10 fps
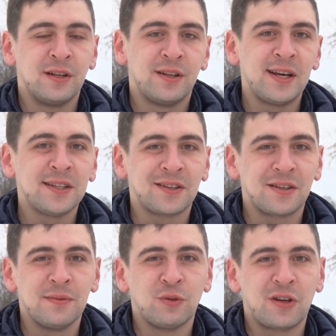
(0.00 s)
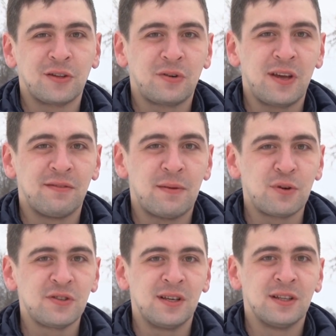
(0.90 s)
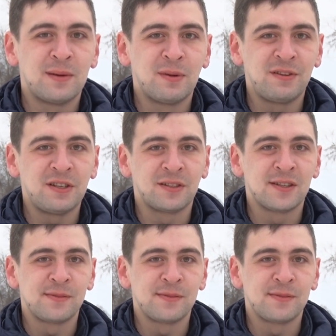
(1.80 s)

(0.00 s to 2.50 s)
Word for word: На этот и многие другие вопросы нам ответит